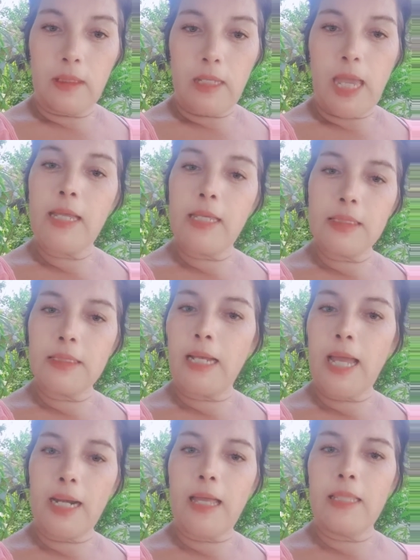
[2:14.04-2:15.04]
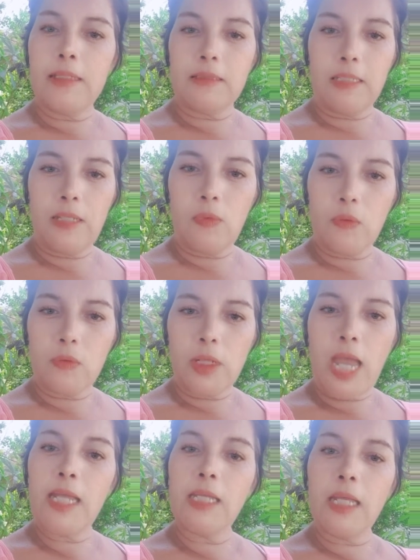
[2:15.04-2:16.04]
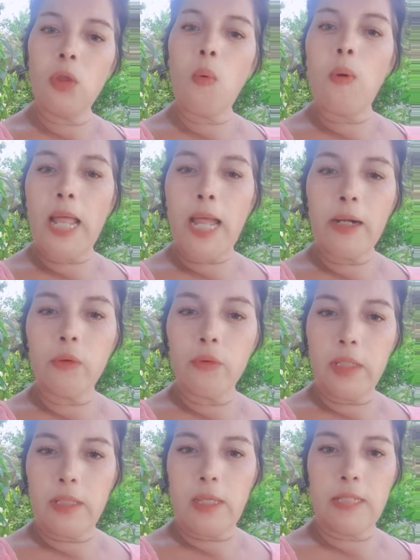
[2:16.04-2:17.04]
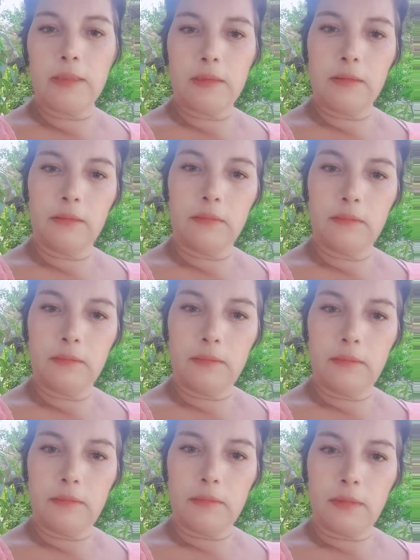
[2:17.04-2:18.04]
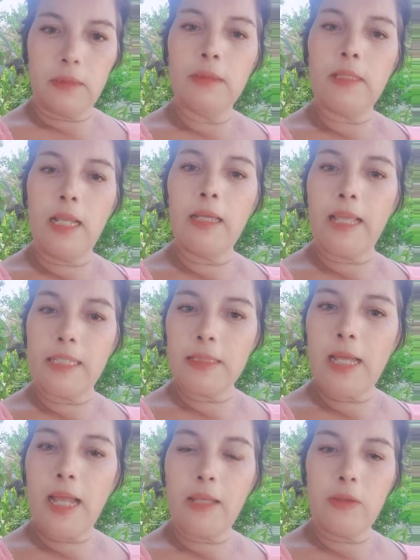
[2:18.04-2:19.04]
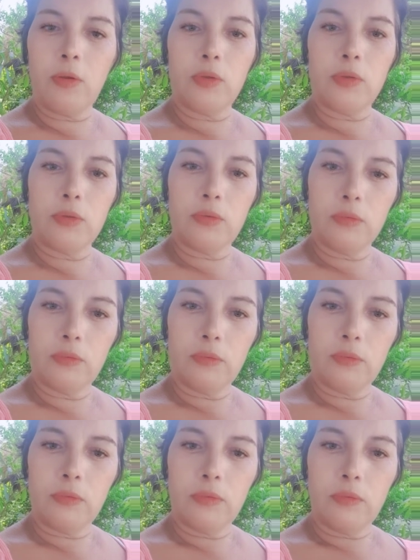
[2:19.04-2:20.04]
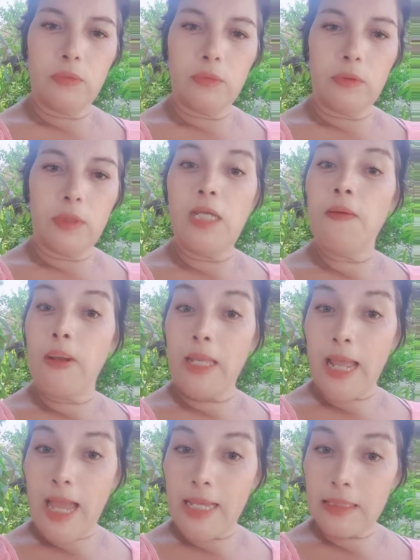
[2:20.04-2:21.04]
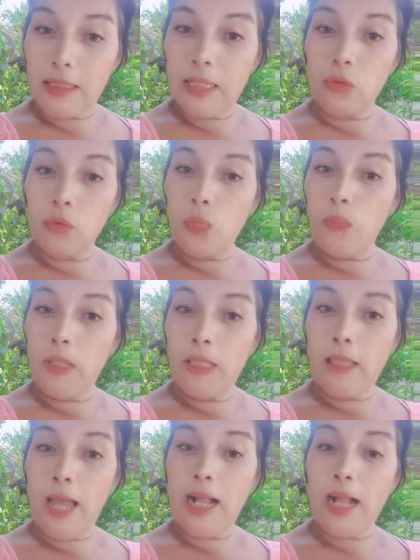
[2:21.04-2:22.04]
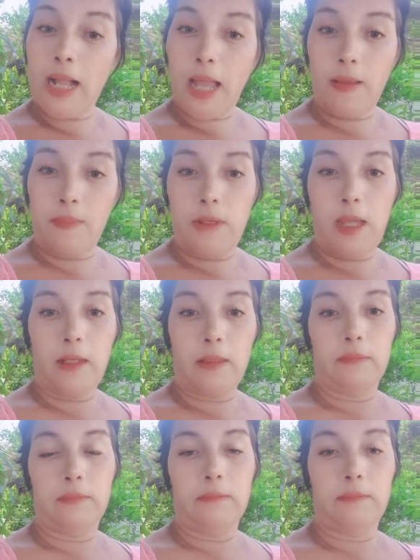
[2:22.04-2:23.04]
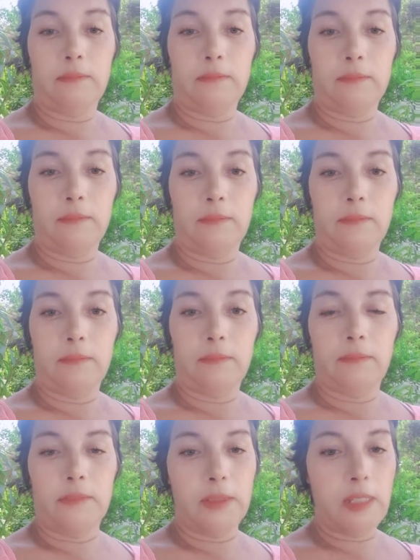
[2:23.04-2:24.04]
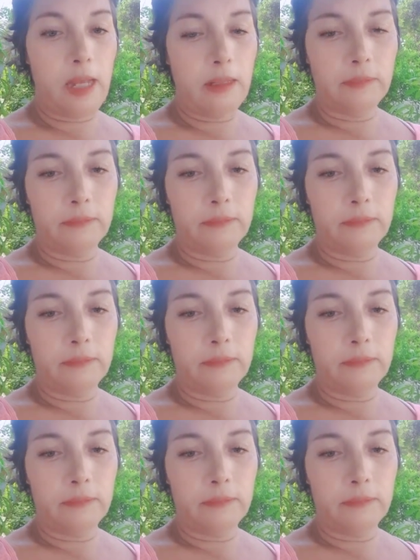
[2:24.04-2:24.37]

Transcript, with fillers: Hay que ser agradecidos, hay que doblar rodillas. Dale gracias a Dios y verás que tu vida cambia. ¿Ya?